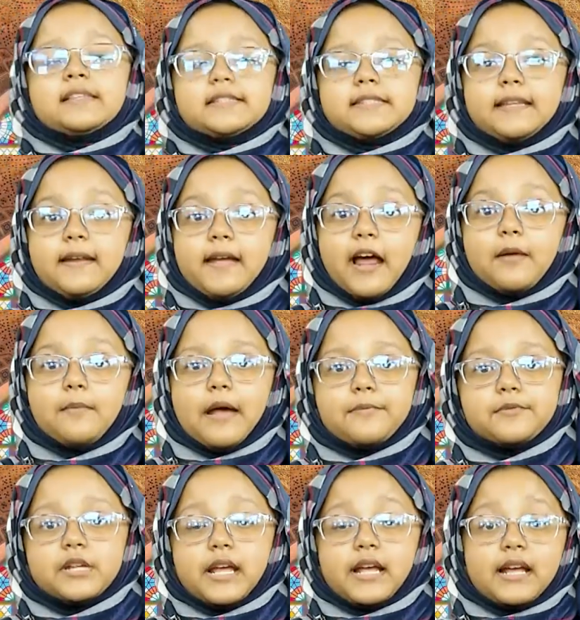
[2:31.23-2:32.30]
সিরিয়ার
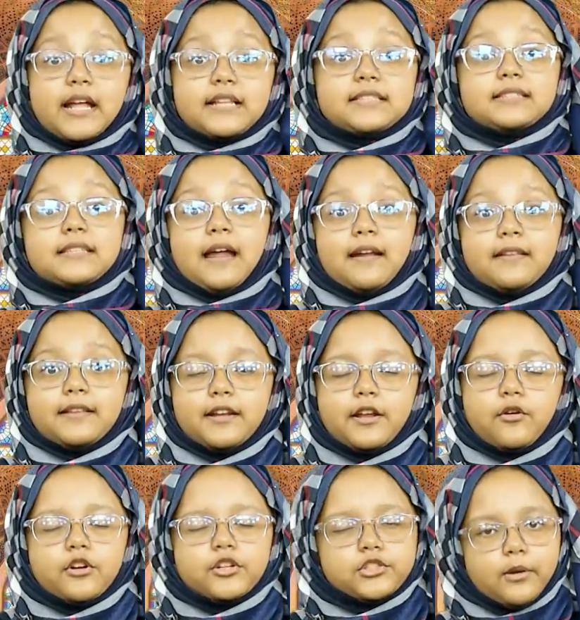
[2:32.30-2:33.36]
ব্যবসায়িক কাজ তাড়াতাড়ি
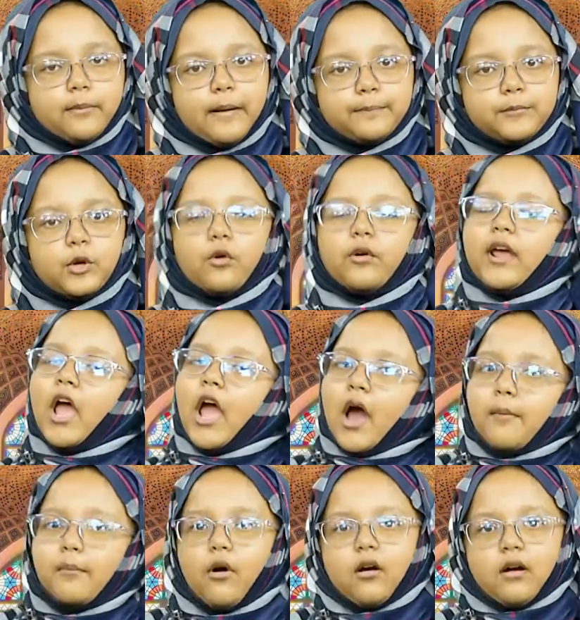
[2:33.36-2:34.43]
করে সমাপ্ত করে
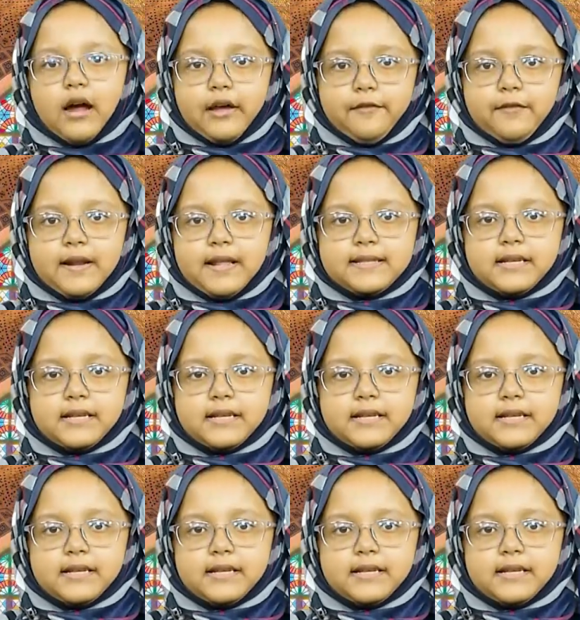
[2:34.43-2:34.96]
মক্কায় ফিরে